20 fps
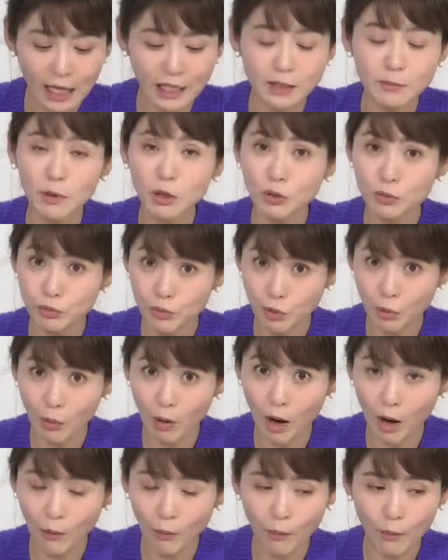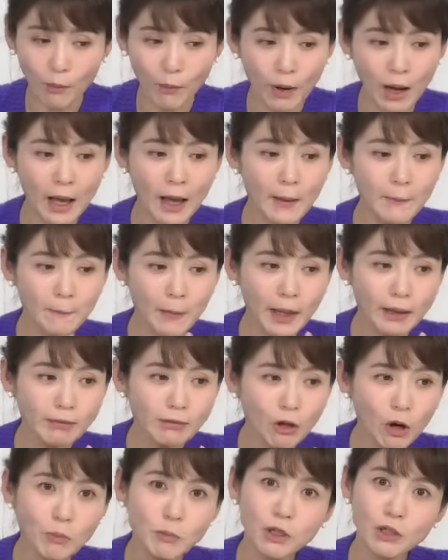아님에도 불구하고
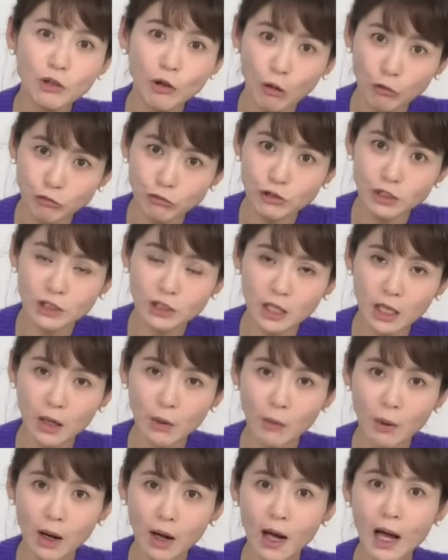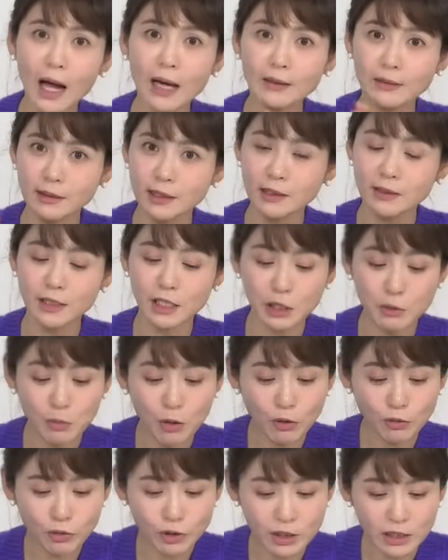팬덤인 영웅시대와 아티스트
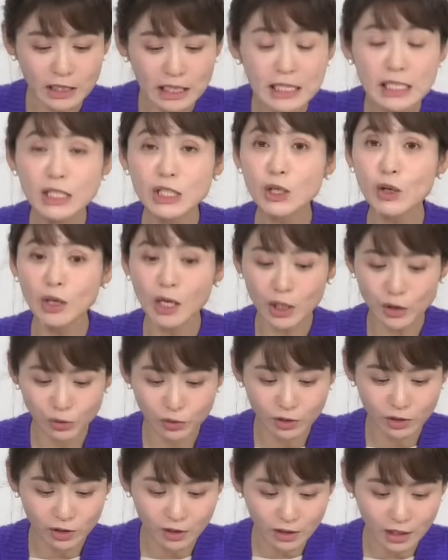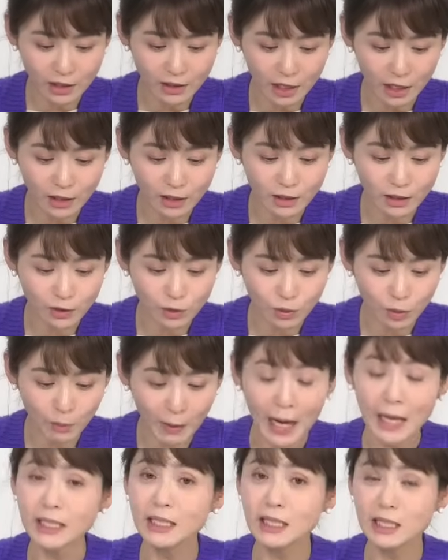임영웅 씨를 인정해주는 듯한 댓글들도
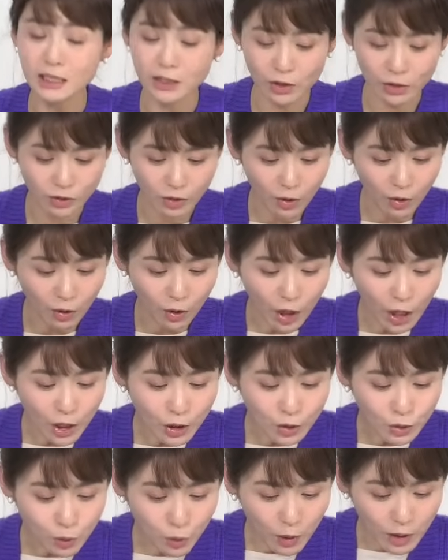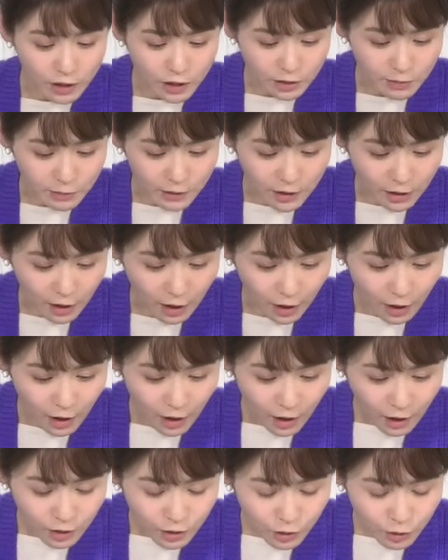많이 있어서 좋았습니다.
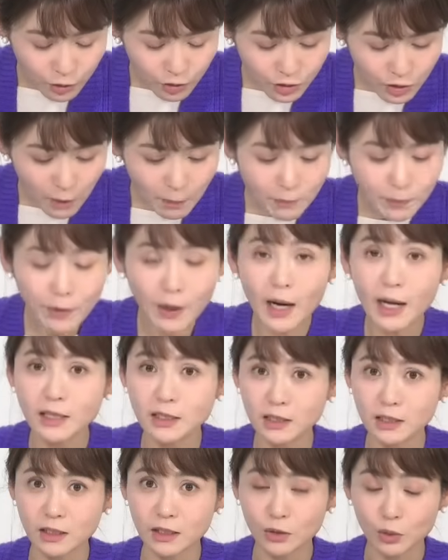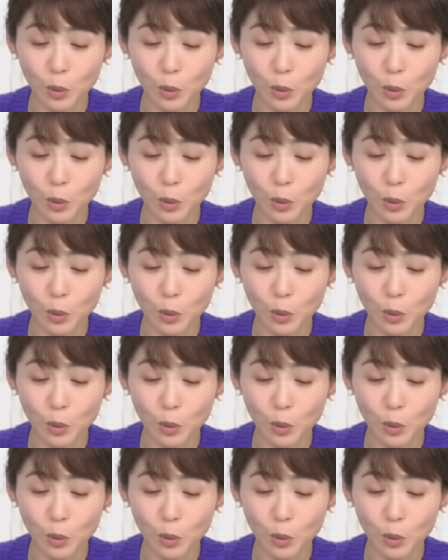그리고 서프라이즈,